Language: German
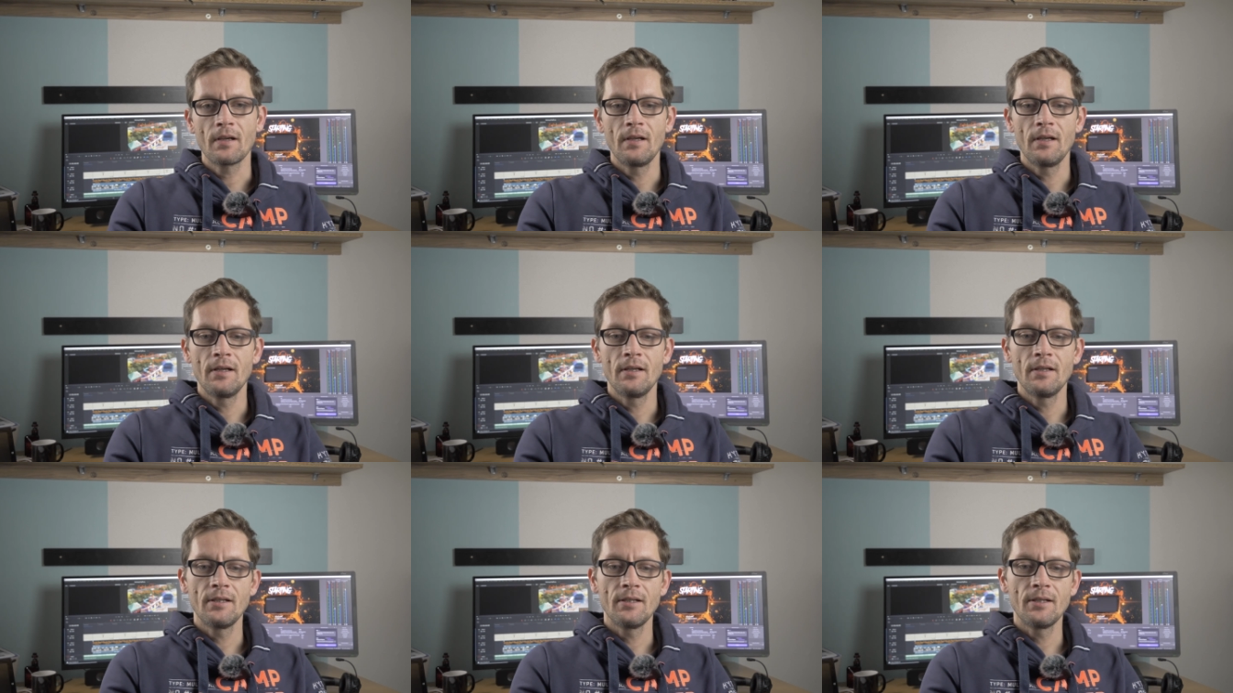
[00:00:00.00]

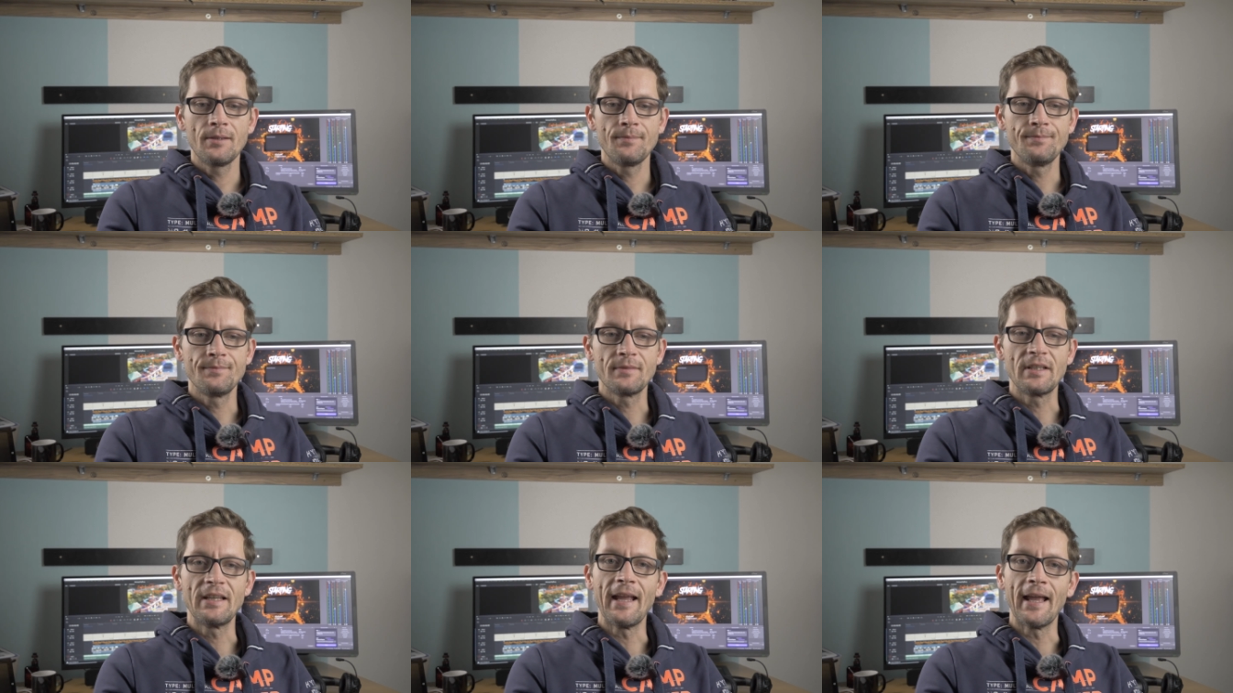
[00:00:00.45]

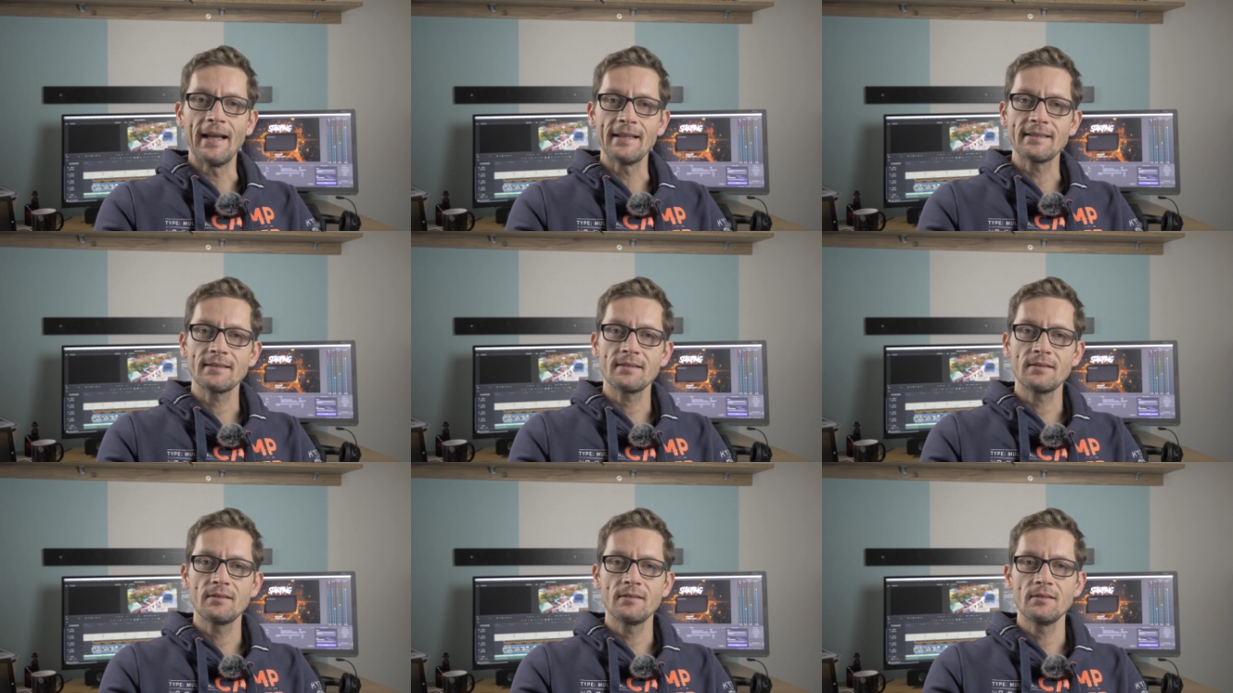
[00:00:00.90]
Ähm, die
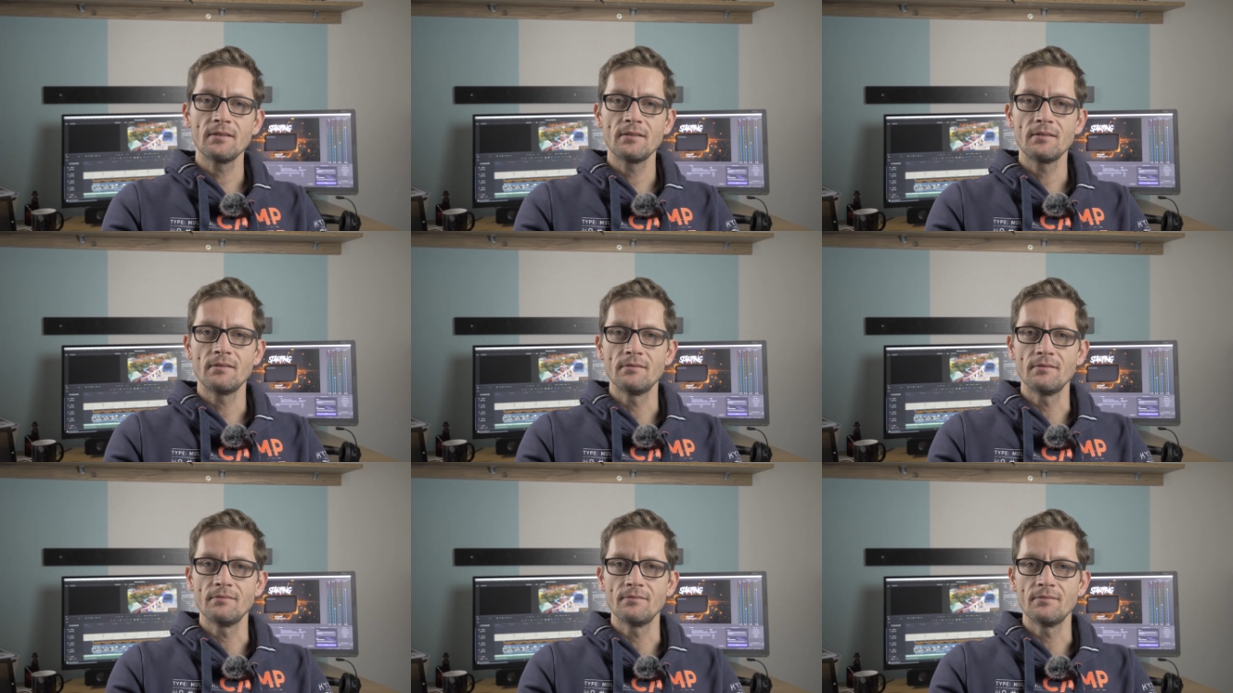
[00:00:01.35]

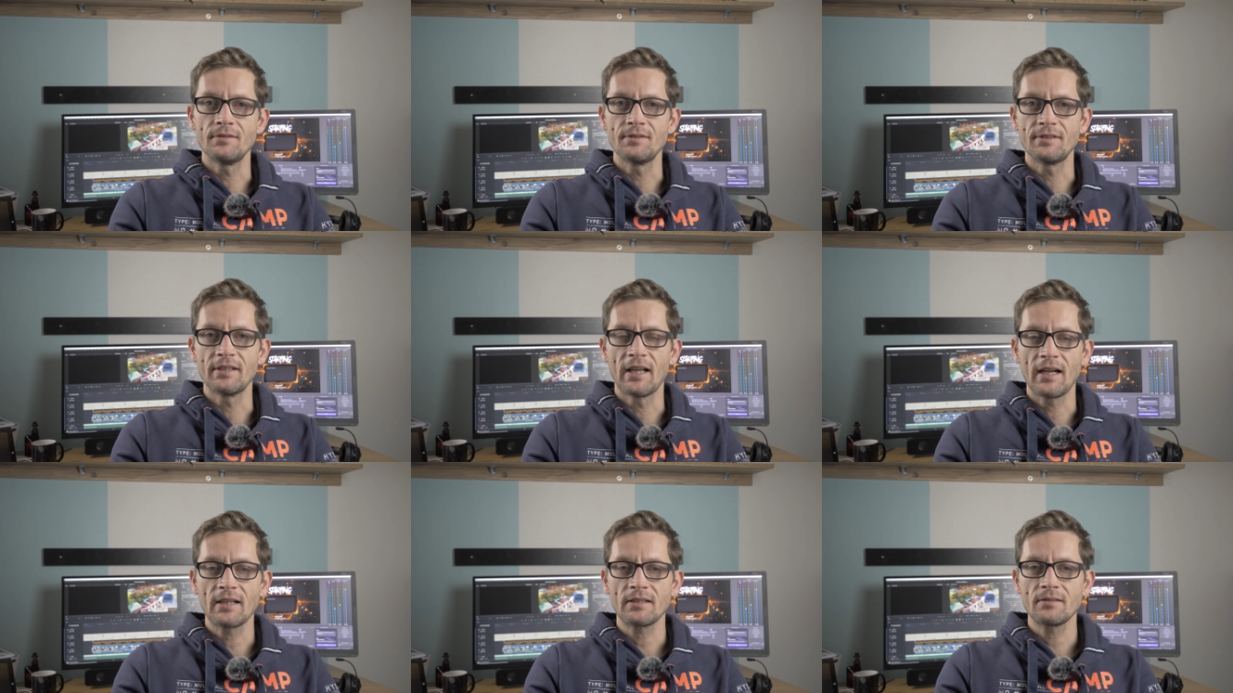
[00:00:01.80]
Ärzte
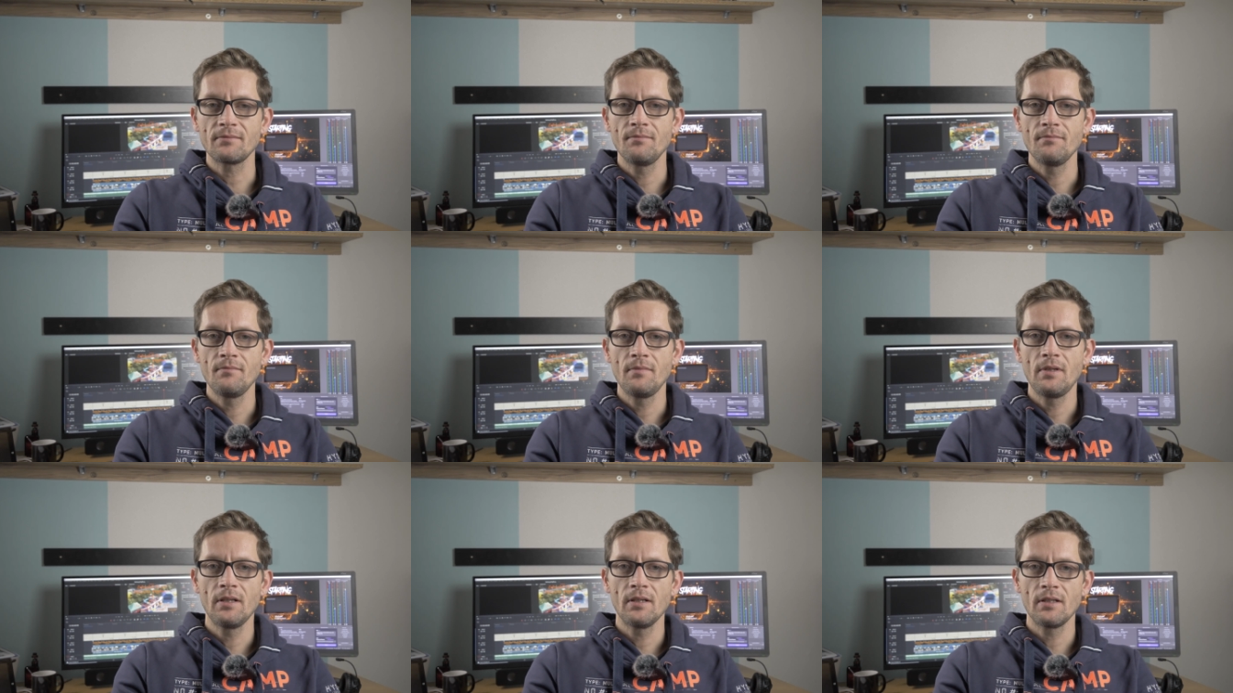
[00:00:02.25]

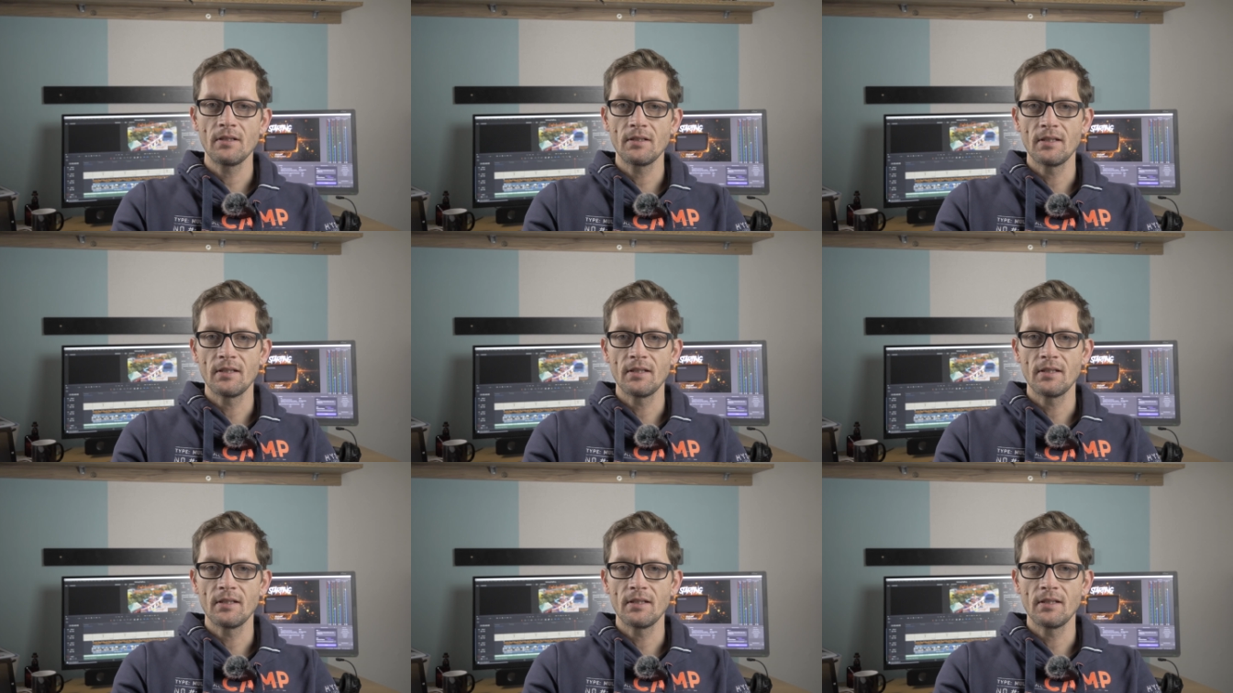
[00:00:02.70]
sagten mir,